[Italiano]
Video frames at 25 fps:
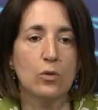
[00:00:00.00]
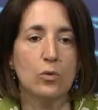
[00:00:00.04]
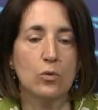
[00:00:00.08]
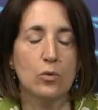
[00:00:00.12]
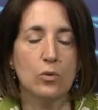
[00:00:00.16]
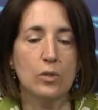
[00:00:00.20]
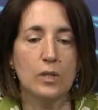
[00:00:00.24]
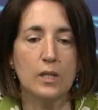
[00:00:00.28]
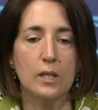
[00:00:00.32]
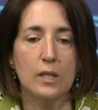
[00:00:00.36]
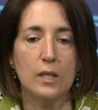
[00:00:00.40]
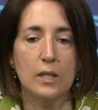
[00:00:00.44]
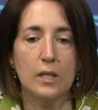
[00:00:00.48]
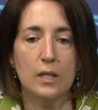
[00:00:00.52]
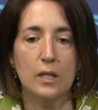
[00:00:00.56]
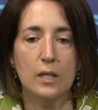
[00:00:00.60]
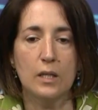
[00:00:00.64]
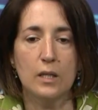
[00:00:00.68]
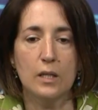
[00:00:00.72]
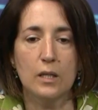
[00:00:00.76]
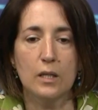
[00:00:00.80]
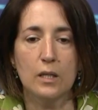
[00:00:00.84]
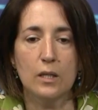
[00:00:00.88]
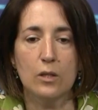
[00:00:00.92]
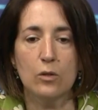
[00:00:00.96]

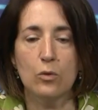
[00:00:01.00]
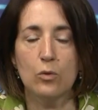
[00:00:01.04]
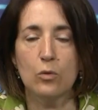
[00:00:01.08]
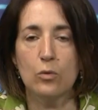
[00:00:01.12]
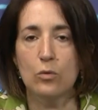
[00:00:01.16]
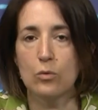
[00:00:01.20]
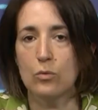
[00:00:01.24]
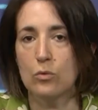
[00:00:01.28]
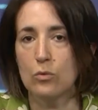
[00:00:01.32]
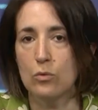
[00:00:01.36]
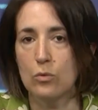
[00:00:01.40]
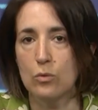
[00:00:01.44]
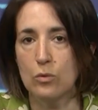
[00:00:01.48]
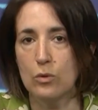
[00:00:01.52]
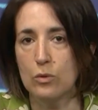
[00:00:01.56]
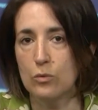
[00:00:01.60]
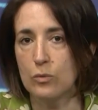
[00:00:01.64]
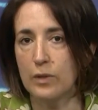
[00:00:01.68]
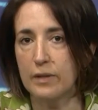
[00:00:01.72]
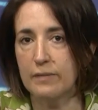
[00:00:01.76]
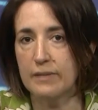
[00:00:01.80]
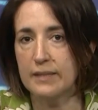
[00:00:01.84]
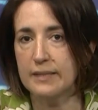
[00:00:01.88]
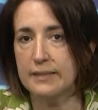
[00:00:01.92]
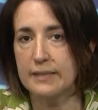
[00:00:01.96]
con, con
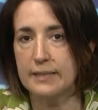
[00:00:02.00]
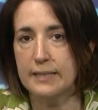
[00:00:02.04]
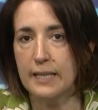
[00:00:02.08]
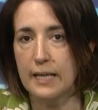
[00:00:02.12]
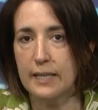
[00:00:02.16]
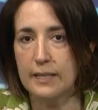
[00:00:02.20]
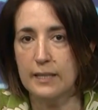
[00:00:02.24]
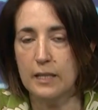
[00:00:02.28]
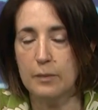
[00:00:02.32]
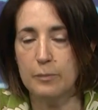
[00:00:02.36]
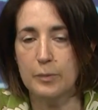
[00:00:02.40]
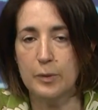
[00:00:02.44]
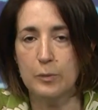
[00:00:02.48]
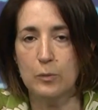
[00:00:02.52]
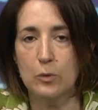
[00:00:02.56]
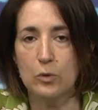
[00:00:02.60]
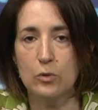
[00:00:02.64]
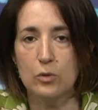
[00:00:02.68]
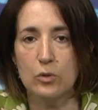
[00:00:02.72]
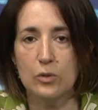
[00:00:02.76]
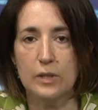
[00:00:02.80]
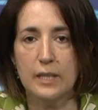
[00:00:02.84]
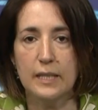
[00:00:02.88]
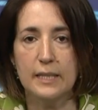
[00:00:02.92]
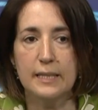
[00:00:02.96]
l'Università del
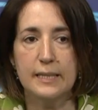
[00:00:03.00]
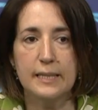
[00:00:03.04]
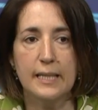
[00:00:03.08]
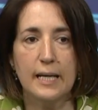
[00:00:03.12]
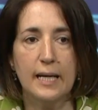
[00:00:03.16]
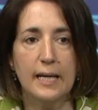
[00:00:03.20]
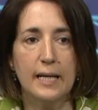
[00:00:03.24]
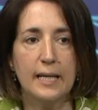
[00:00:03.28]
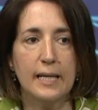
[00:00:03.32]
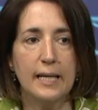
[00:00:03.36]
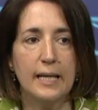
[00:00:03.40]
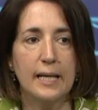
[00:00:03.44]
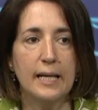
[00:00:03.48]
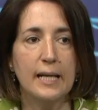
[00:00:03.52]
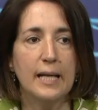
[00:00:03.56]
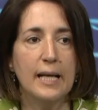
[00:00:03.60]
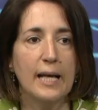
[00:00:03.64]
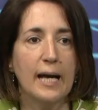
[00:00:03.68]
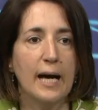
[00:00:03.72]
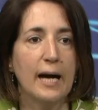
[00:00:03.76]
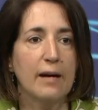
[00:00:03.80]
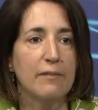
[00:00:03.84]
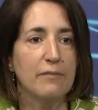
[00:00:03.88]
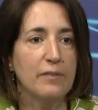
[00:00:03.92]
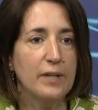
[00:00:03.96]
Piemonte Orientale,
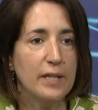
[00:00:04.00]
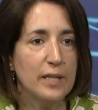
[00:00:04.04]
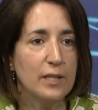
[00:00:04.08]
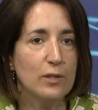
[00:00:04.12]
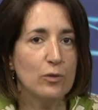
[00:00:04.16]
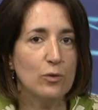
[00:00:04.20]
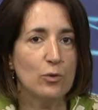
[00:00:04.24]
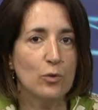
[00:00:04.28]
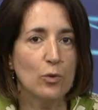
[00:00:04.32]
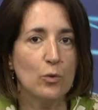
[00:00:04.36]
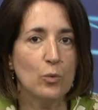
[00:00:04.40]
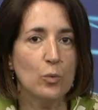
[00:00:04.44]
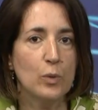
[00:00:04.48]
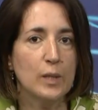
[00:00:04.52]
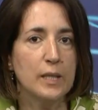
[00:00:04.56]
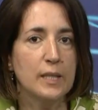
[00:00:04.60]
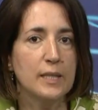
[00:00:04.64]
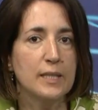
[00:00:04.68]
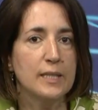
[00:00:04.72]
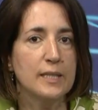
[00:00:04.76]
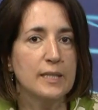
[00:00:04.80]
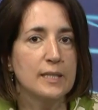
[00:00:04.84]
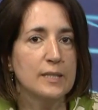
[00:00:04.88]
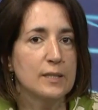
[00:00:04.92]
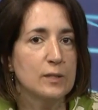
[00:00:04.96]
avendo
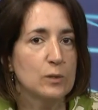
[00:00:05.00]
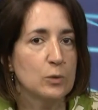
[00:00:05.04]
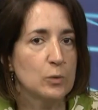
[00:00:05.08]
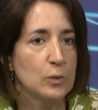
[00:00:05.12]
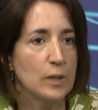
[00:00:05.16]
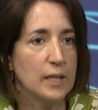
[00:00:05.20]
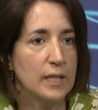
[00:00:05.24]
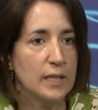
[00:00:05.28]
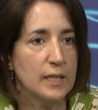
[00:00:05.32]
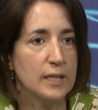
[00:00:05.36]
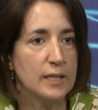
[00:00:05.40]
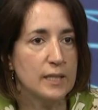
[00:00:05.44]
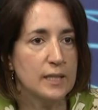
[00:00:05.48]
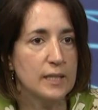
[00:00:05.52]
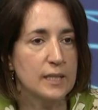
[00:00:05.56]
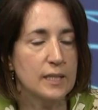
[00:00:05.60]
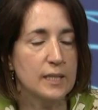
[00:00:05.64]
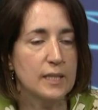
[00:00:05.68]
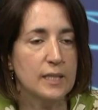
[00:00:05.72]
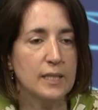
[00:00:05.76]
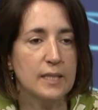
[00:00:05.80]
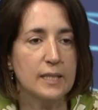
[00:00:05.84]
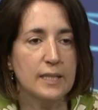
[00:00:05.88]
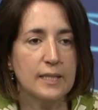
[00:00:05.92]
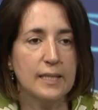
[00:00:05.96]
quindi gli
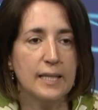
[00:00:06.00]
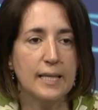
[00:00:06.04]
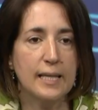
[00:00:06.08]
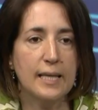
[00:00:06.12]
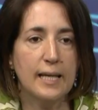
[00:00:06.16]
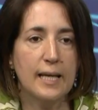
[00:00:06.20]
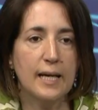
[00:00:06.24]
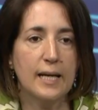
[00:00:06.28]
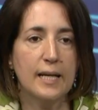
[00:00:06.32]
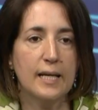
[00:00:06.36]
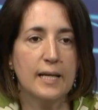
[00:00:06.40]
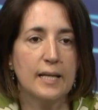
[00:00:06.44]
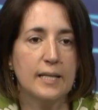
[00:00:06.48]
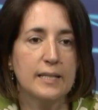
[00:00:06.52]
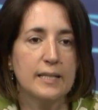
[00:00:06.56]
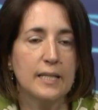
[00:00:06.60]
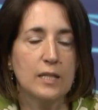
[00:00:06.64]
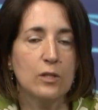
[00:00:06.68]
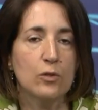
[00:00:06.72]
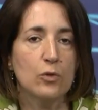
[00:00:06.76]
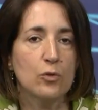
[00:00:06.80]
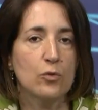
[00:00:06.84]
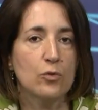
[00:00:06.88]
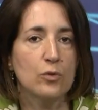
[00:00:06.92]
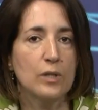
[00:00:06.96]
studenti della,
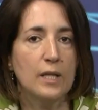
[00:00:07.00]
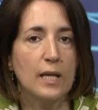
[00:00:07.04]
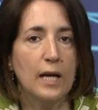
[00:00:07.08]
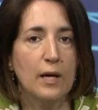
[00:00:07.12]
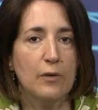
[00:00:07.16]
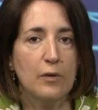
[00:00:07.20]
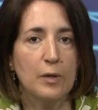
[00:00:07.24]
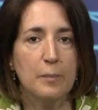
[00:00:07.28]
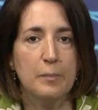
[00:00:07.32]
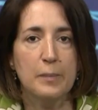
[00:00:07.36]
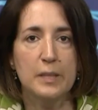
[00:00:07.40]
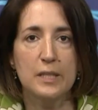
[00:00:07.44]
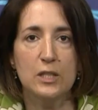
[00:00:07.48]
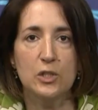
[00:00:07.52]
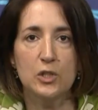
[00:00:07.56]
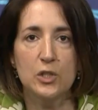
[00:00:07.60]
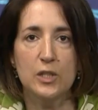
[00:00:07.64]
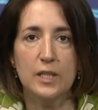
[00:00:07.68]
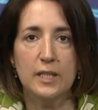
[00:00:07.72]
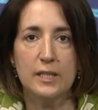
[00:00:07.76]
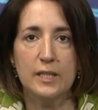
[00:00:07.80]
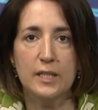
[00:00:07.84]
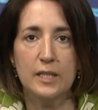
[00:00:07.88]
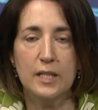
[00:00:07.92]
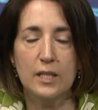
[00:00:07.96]
del corso di laurea in
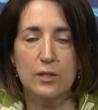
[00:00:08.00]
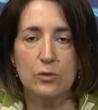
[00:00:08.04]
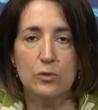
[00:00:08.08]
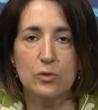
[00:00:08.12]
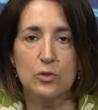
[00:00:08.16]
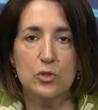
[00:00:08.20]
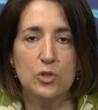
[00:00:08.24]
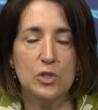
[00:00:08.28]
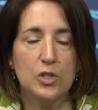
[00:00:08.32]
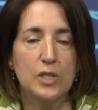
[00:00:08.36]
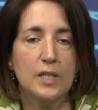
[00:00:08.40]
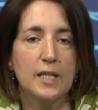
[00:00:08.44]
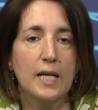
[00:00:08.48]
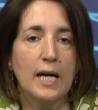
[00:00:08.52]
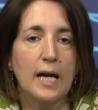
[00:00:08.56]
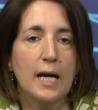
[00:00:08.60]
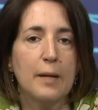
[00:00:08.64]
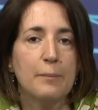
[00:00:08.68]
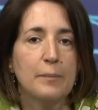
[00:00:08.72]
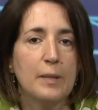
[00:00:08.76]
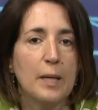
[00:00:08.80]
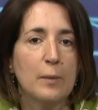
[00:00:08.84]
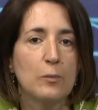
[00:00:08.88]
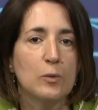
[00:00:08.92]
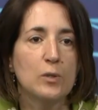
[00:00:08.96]
medicina di chirurgia,
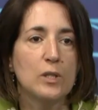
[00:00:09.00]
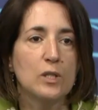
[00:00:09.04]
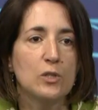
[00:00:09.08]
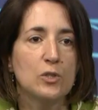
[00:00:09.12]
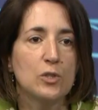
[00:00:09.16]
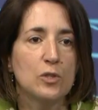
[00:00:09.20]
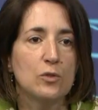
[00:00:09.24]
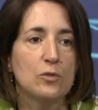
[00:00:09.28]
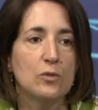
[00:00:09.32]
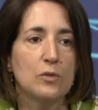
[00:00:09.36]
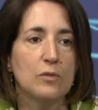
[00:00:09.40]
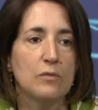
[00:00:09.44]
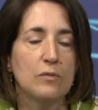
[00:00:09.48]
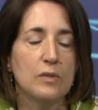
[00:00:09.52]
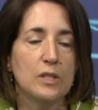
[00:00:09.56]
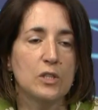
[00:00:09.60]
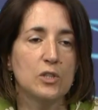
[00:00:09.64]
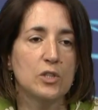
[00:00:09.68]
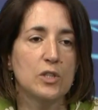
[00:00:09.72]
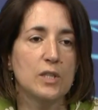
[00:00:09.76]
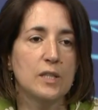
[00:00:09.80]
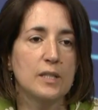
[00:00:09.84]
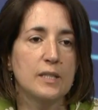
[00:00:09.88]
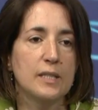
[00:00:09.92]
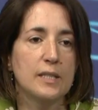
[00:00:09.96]
abbiamo deciso
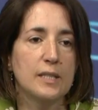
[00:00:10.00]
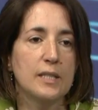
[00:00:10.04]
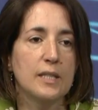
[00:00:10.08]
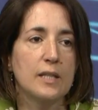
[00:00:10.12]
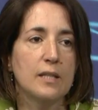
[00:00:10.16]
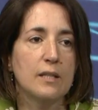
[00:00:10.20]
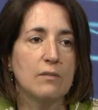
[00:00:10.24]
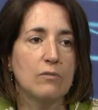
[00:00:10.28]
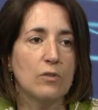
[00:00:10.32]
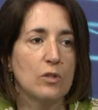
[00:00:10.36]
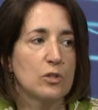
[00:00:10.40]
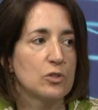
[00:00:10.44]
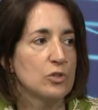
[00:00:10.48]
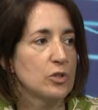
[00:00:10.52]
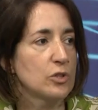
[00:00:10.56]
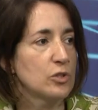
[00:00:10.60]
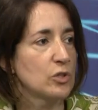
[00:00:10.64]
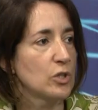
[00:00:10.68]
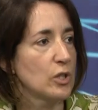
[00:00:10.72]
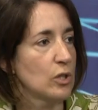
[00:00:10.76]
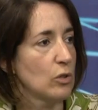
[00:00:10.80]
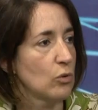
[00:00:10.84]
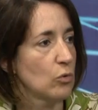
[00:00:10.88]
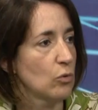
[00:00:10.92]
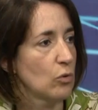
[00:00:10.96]
invece di
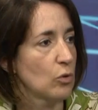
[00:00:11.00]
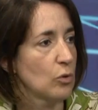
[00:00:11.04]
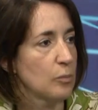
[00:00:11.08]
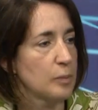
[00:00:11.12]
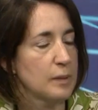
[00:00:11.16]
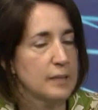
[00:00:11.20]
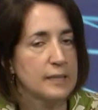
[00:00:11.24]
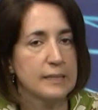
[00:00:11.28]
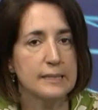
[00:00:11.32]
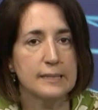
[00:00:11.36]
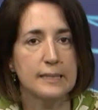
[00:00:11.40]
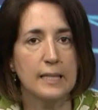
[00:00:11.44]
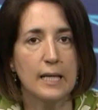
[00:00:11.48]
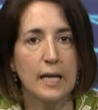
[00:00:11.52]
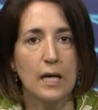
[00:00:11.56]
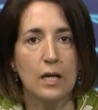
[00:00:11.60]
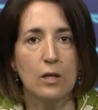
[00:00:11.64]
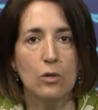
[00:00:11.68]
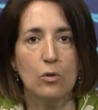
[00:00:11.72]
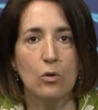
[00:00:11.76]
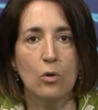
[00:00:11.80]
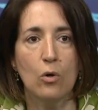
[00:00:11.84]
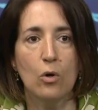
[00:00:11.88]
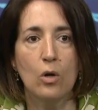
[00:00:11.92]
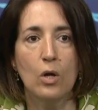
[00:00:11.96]
rivolgerci a loro perché
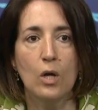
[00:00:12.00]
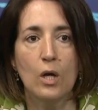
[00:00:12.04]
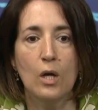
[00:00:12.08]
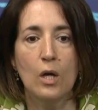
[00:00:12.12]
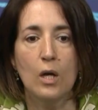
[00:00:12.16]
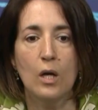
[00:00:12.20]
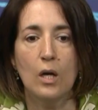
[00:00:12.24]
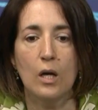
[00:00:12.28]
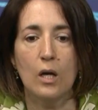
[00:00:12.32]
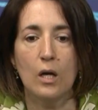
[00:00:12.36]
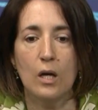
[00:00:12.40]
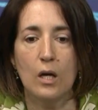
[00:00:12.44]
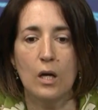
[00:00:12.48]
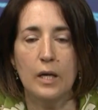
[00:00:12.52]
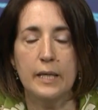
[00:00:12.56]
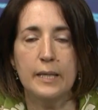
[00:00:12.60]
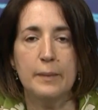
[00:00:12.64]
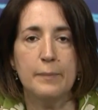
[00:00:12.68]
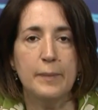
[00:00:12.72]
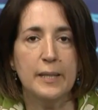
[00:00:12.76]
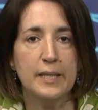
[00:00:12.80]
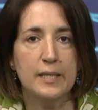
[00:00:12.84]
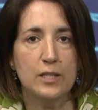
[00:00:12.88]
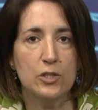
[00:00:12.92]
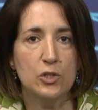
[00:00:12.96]
saranno eh,
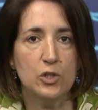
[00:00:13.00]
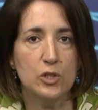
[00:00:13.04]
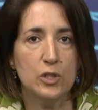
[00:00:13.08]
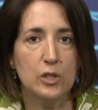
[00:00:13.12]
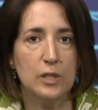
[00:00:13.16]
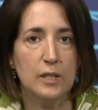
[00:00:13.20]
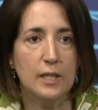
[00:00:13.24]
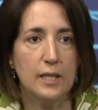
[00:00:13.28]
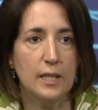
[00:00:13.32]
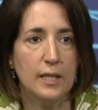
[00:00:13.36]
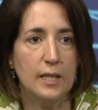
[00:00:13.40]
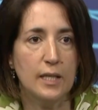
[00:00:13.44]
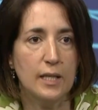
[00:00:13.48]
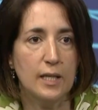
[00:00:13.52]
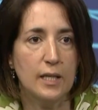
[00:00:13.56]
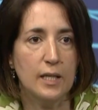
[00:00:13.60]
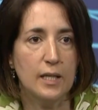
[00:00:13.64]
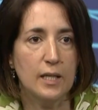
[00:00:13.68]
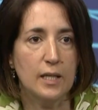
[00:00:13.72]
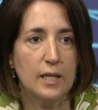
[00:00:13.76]
i medici del,